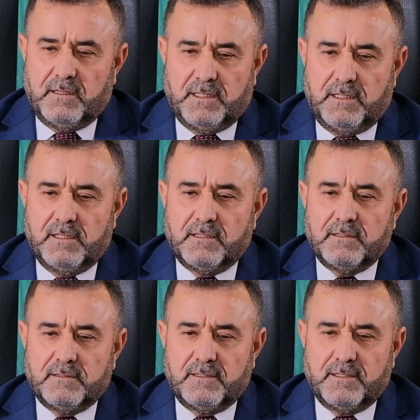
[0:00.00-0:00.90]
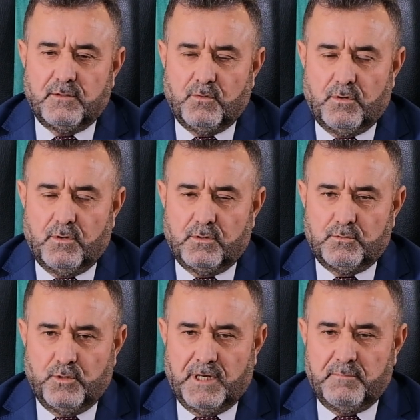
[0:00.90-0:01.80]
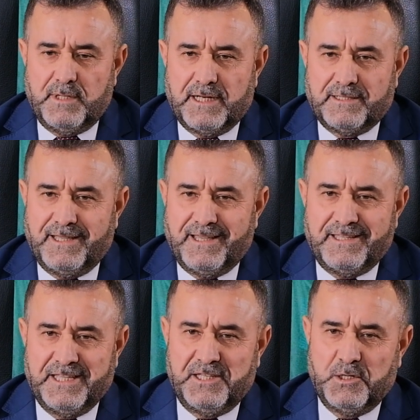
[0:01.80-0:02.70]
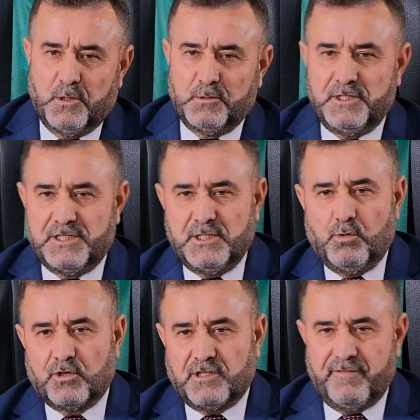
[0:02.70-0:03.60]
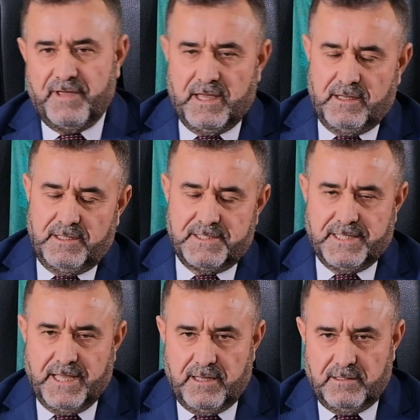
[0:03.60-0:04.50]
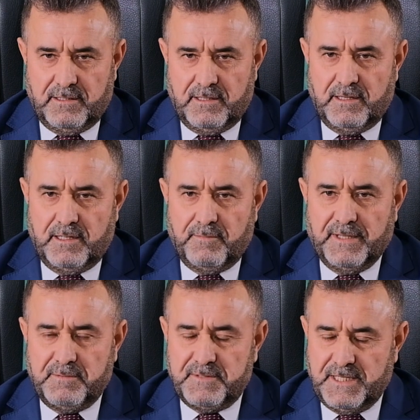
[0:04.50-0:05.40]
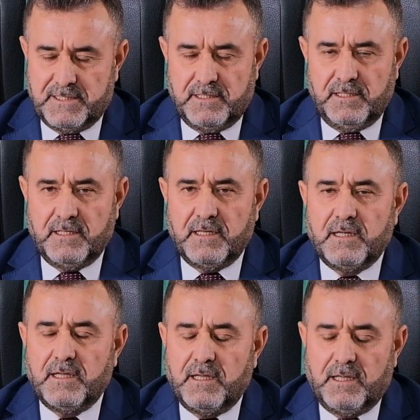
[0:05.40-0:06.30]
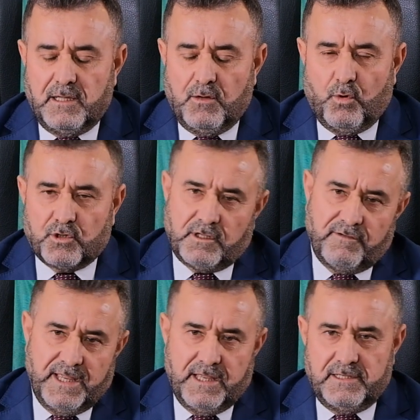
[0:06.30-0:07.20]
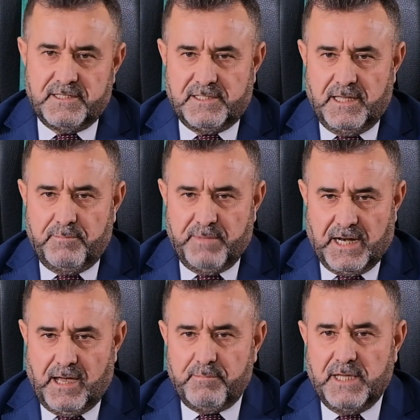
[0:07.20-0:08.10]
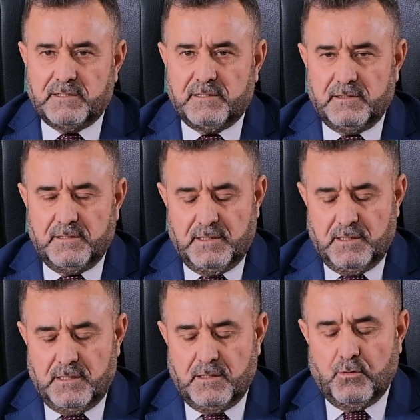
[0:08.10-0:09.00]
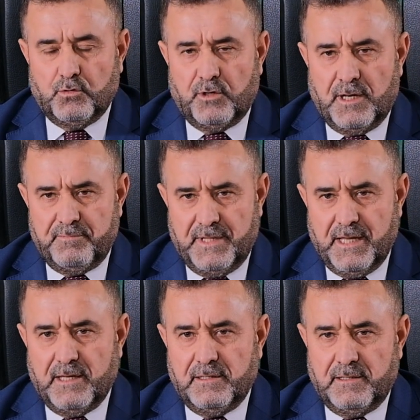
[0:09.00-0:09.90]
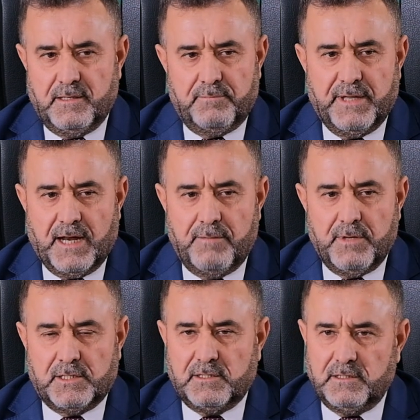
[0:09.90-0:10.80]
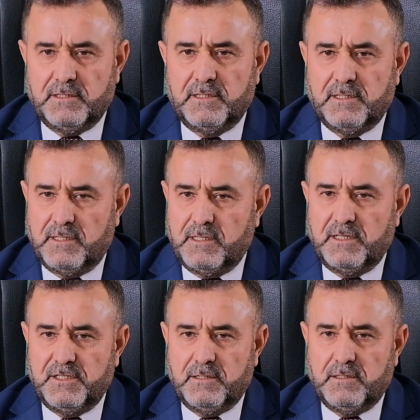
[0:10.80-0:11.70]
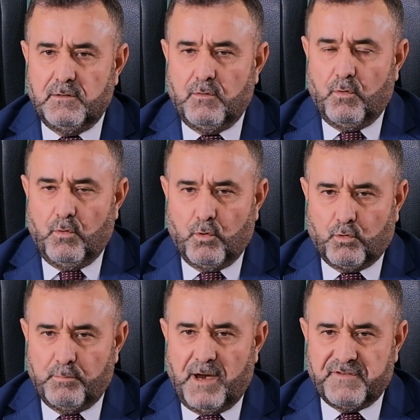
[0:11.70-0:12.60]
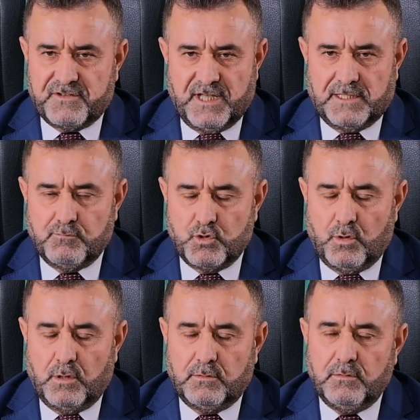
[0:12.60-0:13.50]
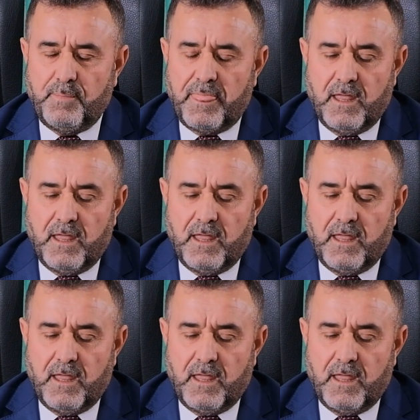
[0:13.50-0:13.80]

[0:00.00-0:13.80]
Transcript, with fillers: 7 yıl o dönemlerde 7 yıl olduğu için orta ve lise e, İmam Hatip Lisesi. Orta ve lise beraber e, o dönemde e, beraber e, okuma fırsatımız oldu.